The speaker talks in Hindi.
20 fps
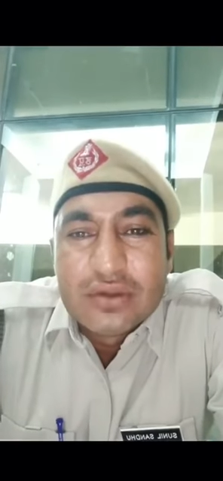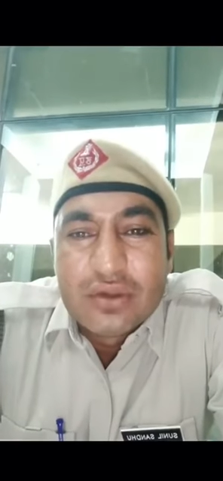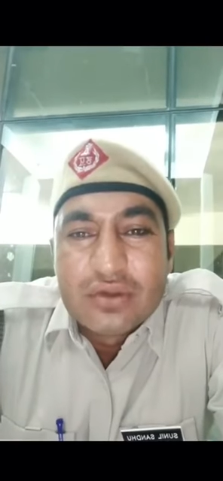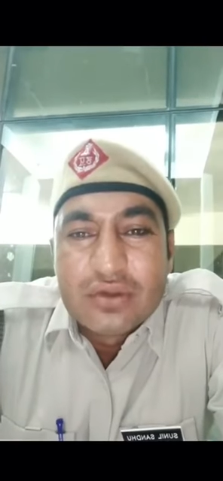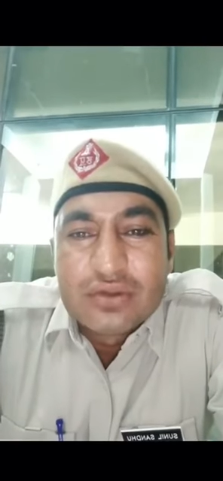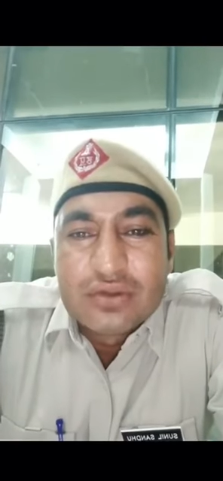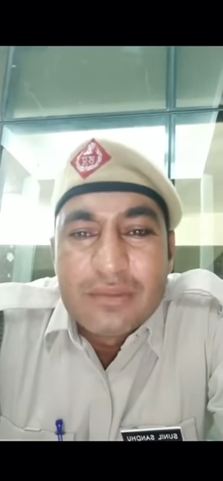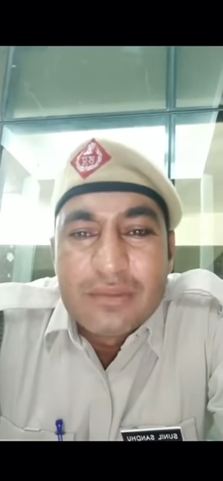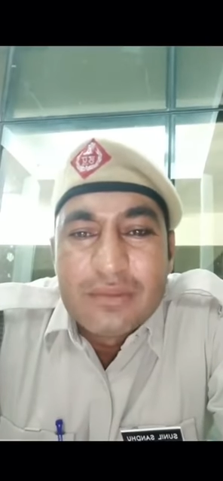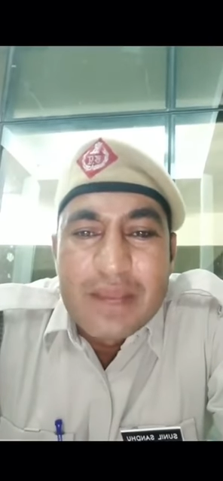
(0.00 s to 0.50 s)

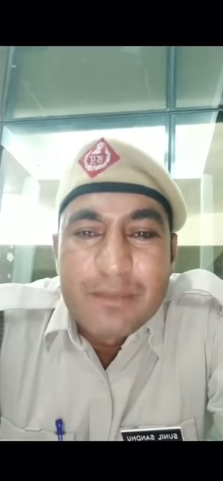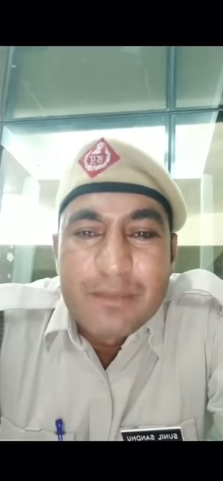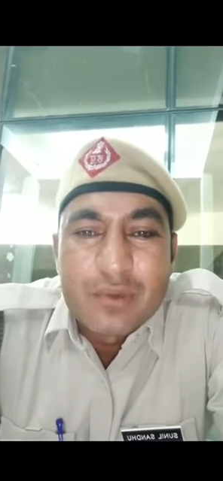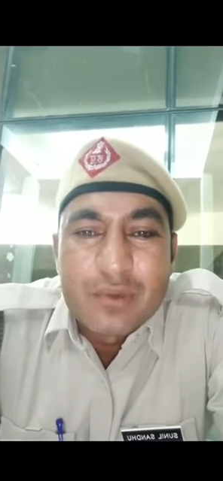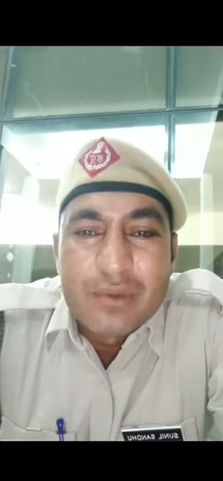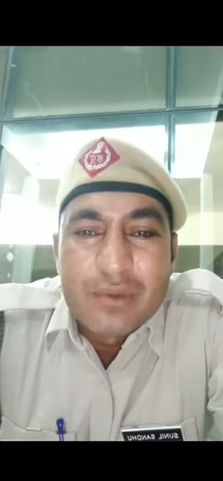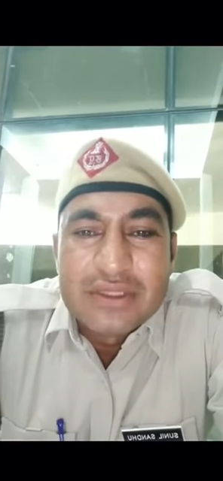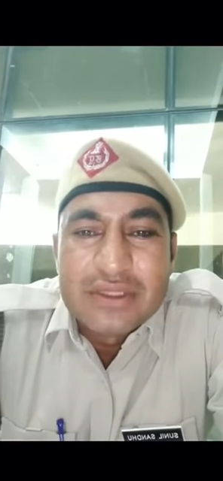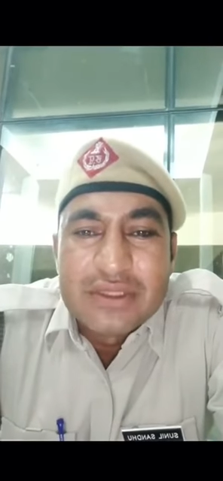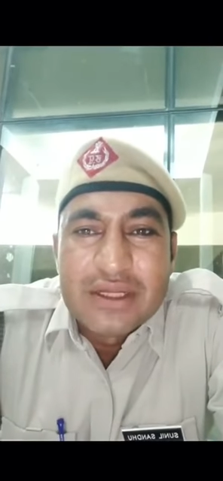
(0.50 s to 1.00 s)
दोस्तों मैं
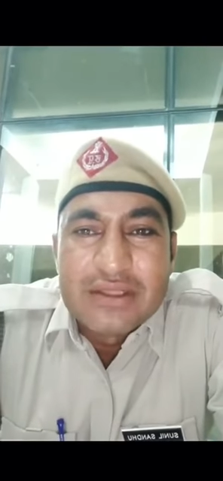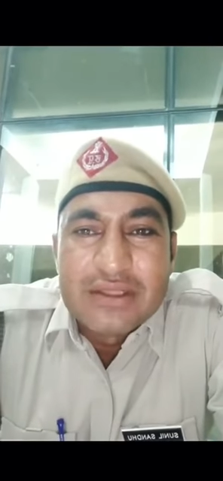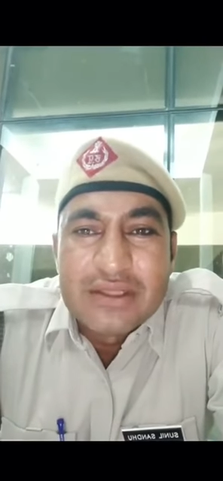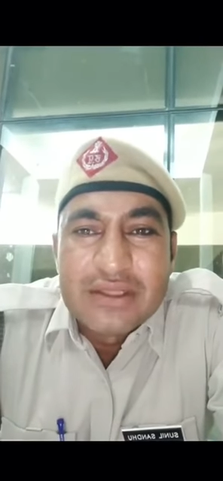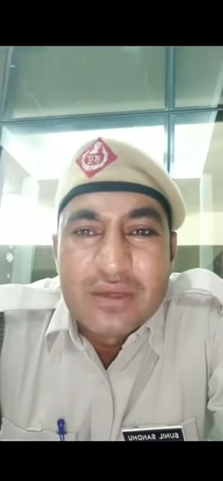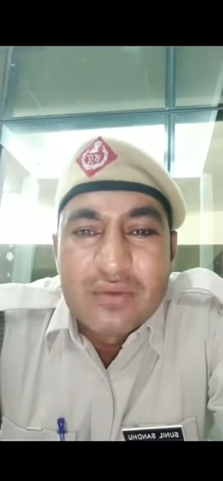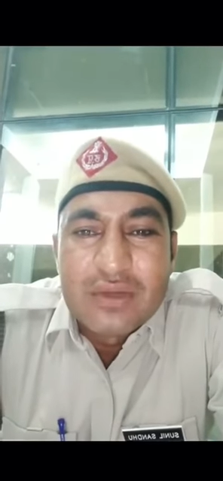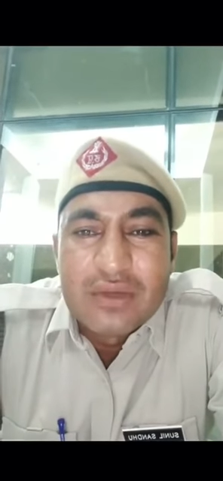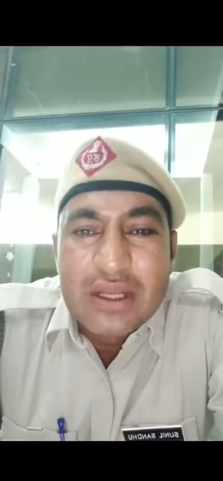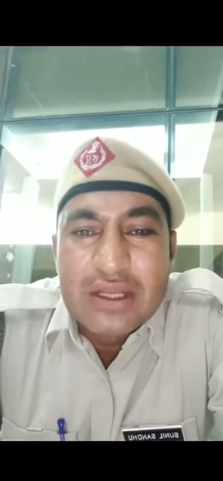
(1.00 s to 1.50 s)
आपको बताना
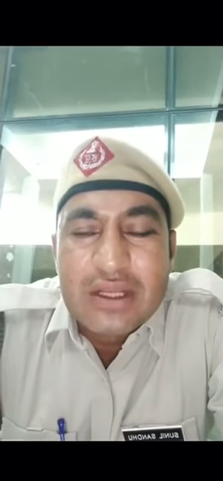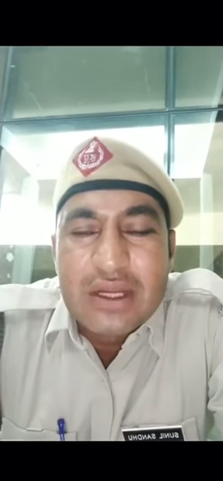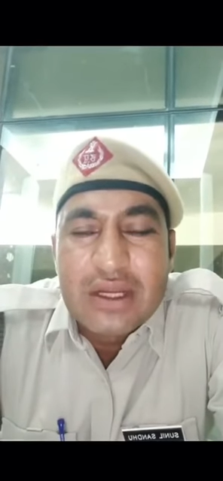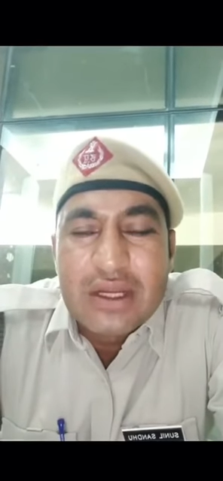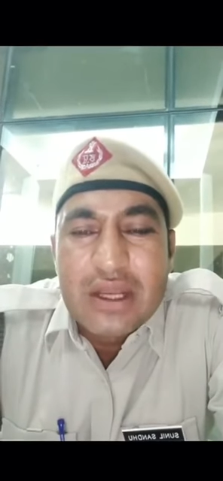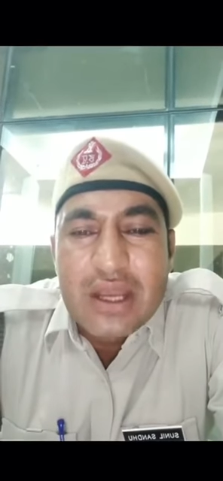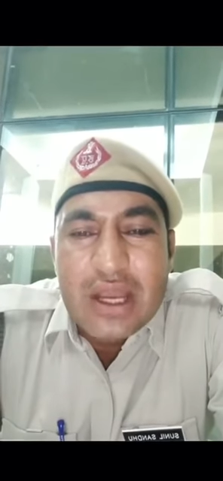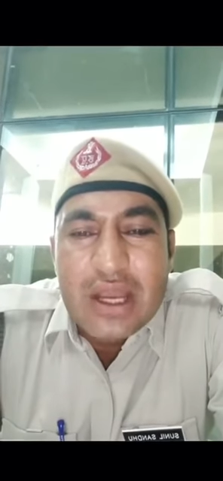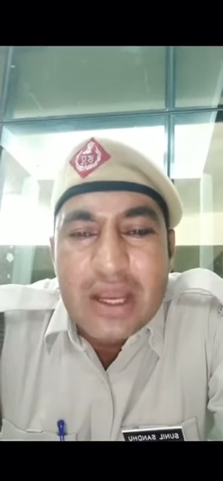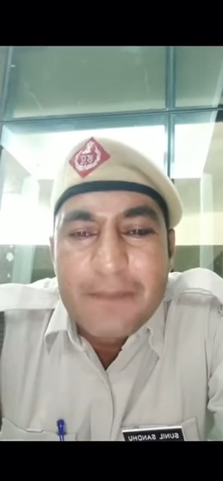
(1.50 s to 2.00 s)
चाहूँगा
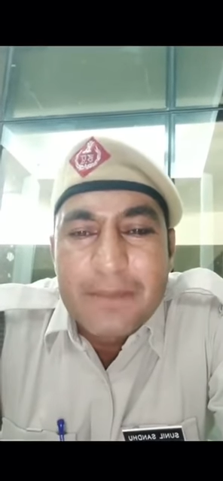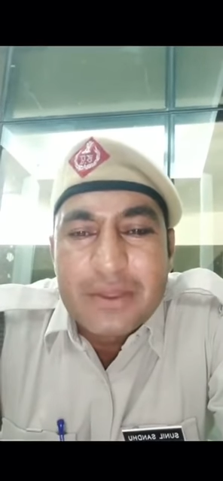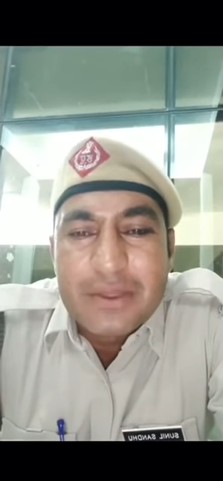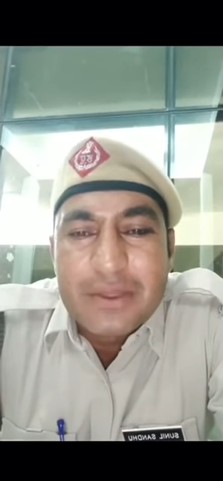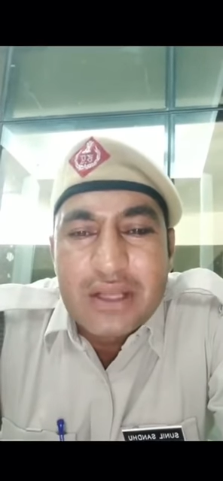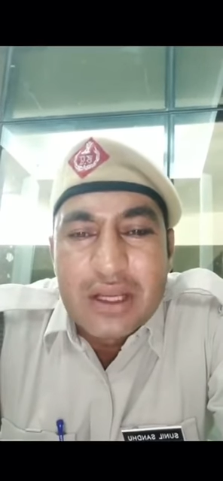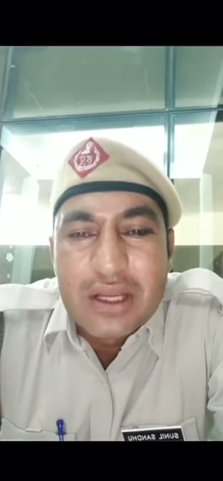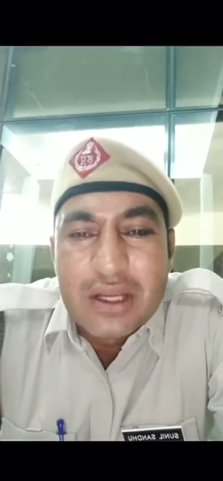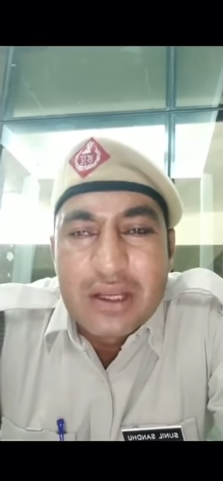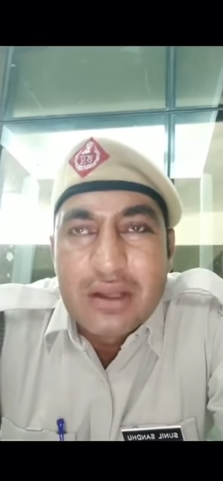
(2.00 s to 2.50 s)
अगर
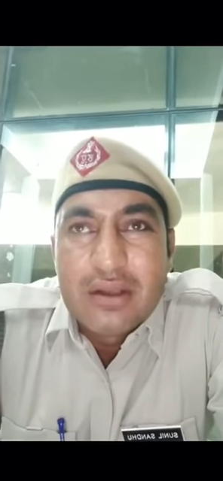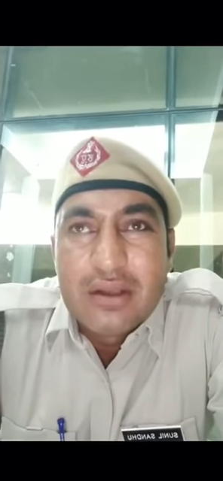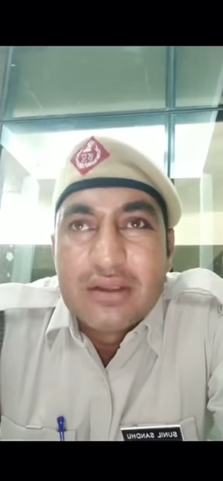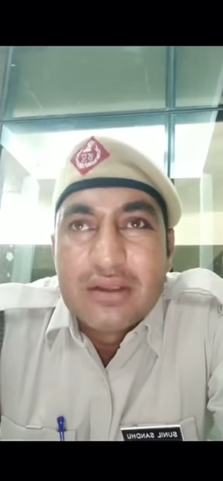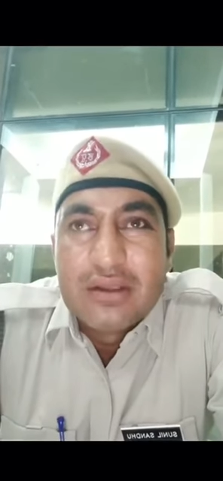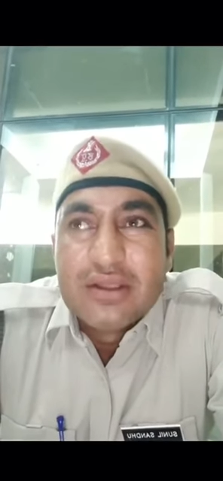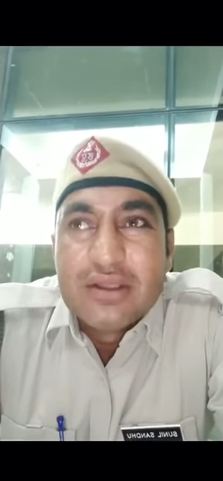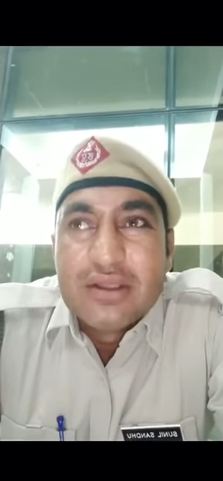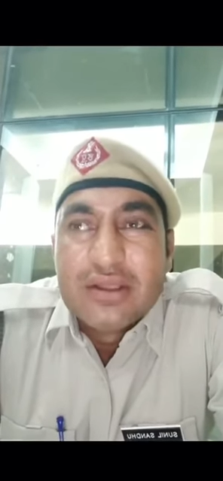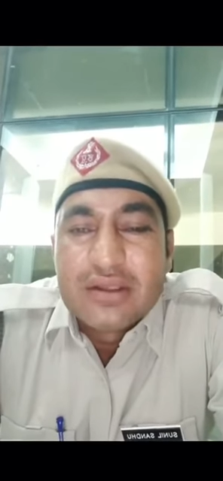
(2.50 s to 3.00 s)
आपका
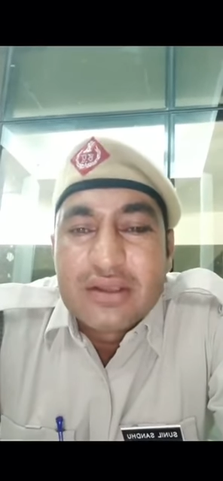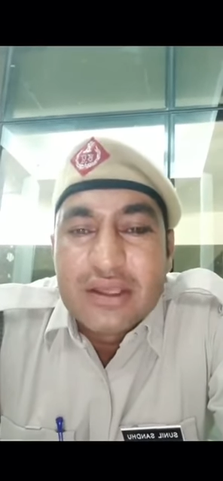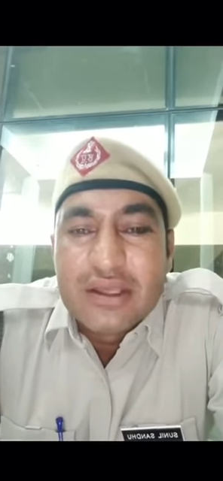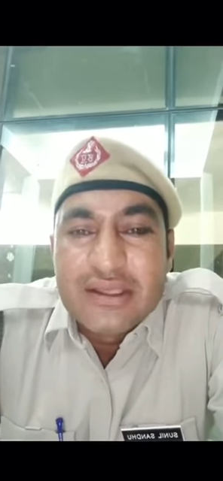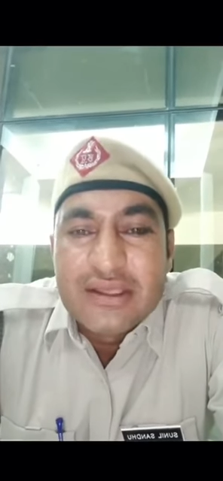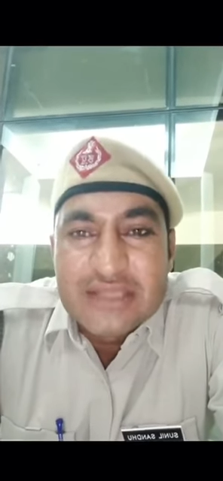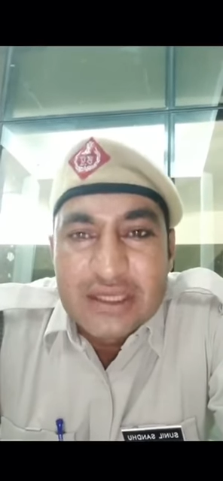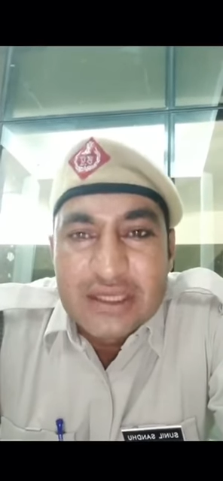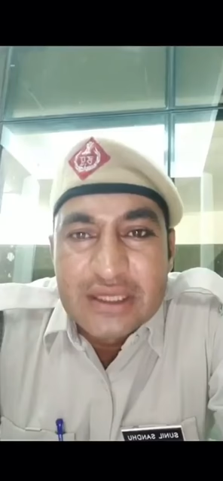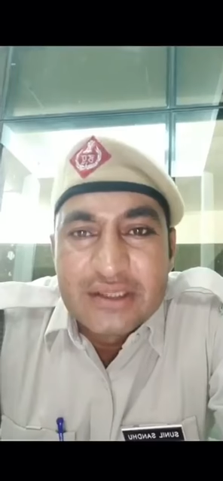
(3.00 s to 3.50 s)

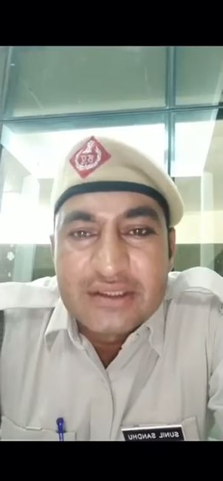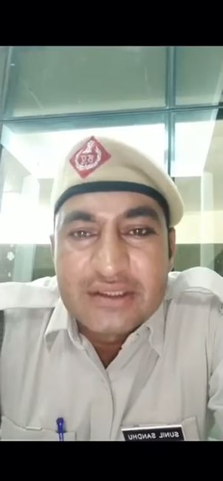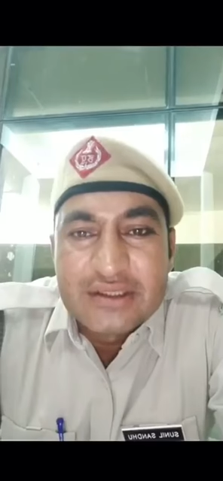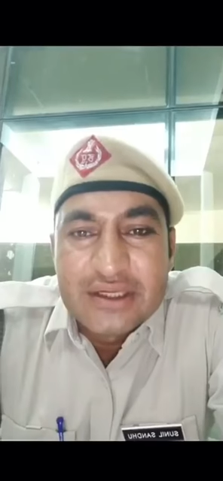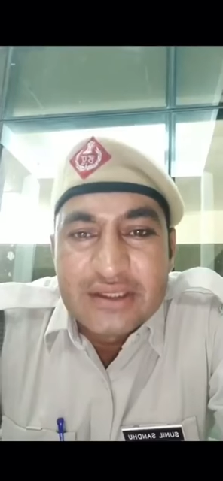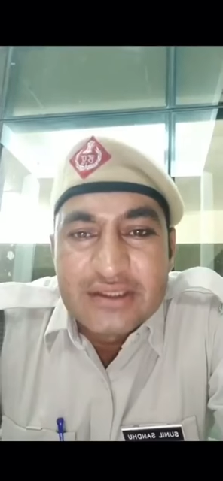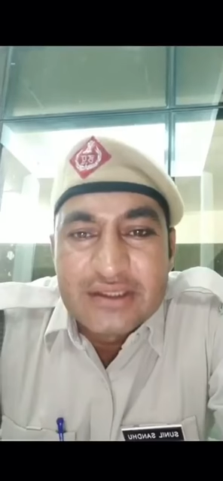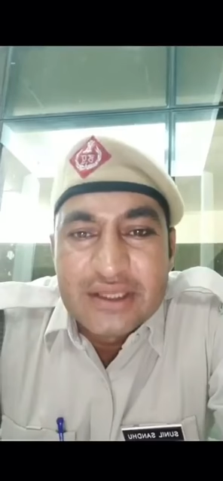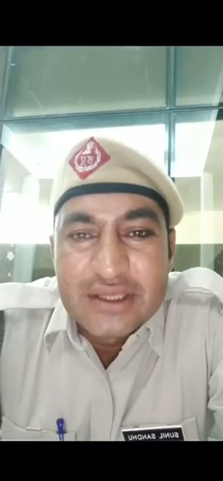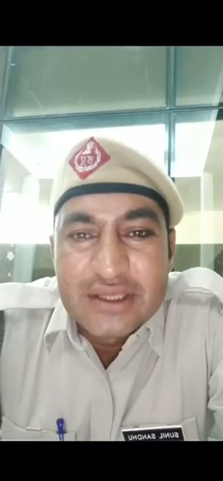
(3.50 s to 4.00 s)
कहीं चलान
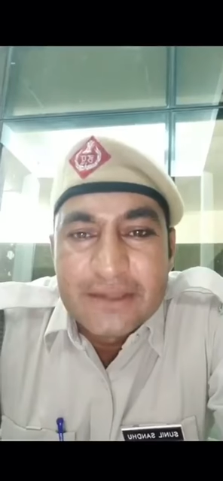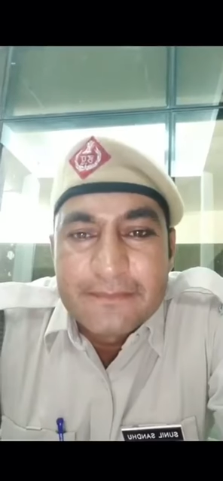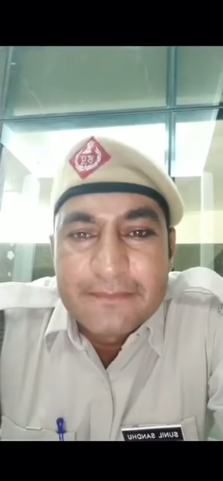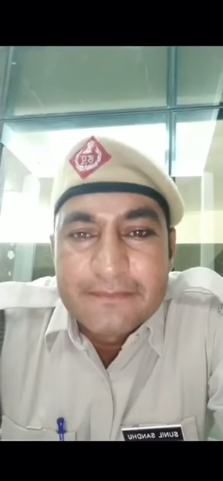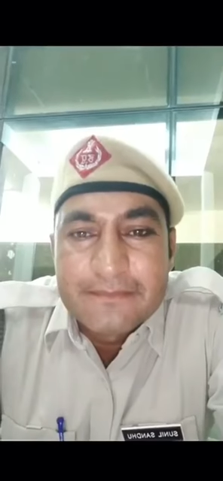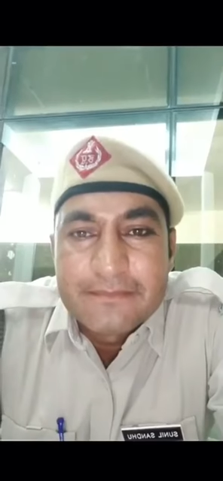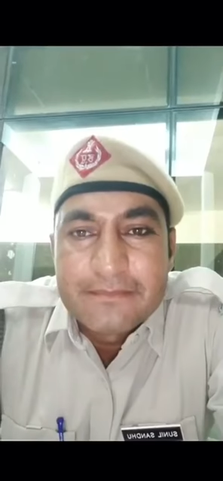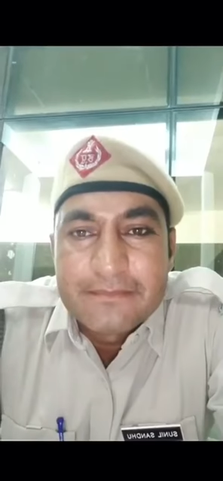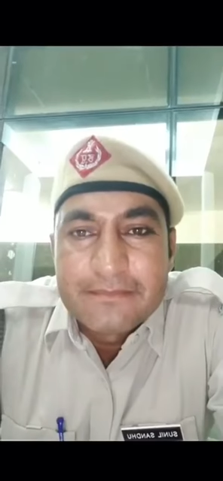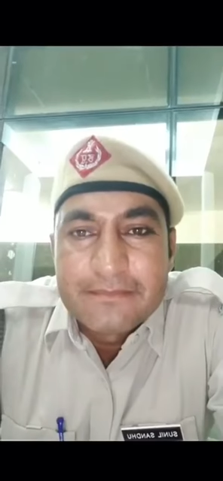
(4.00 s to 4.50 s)
कट जाए